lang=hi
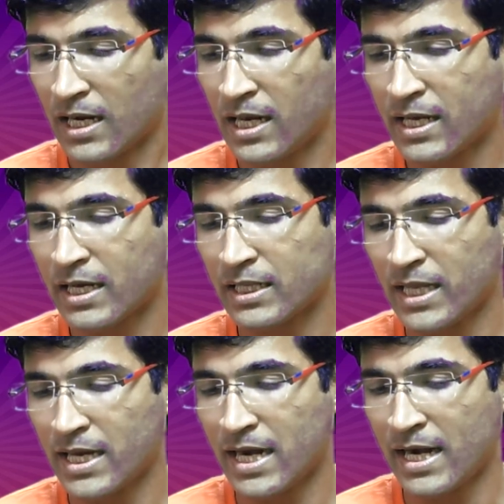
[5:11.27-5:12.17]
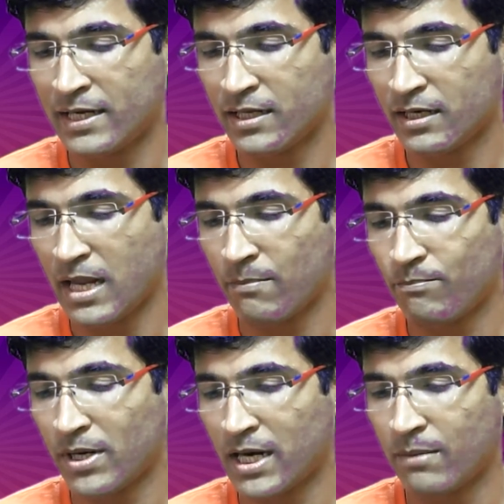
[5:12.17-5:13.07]
क्लिक करते ही एंटर एम
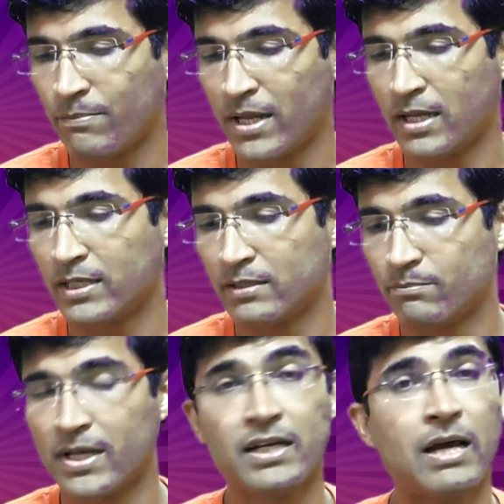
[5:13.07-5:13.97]
पिन एन पे पे